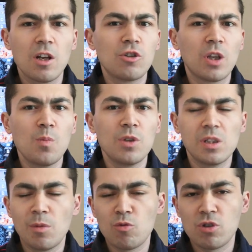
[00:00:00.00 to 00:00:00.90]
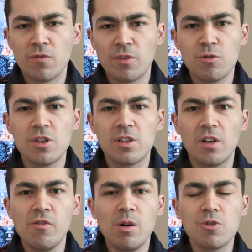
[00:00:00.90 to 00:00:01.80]
или что-нибудь, если мне нужно включить или
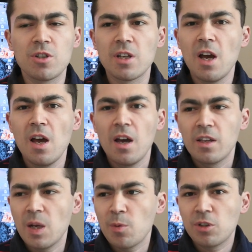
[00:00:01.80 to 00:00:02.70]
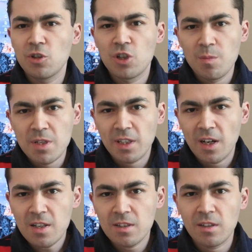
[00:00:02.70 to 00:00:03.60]
выключить. Я просто чем
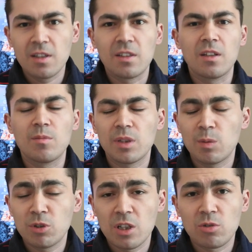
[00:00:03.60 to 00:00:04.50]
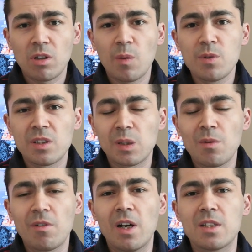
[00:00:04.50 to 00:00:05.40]
искать это, потому что настолько быстро
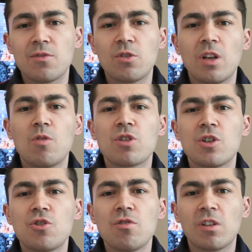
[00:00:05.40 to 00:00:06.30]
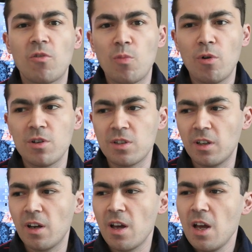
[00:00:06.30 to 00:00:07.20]
забывается все, я уже ищу это в
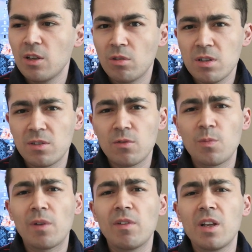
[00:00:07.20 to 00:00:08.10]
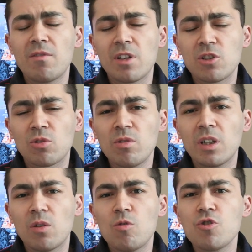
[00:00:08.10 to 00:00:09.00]
поиске. То есть управление в
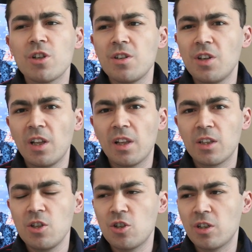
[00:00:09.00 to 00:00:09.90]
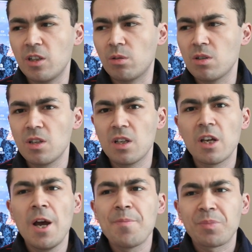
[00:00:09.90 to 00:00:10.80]
настройках очень нелогичное. То есть нет
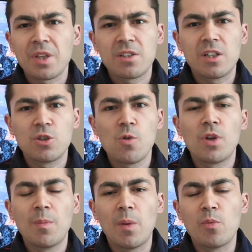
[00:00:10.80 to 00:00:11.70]
сортировки по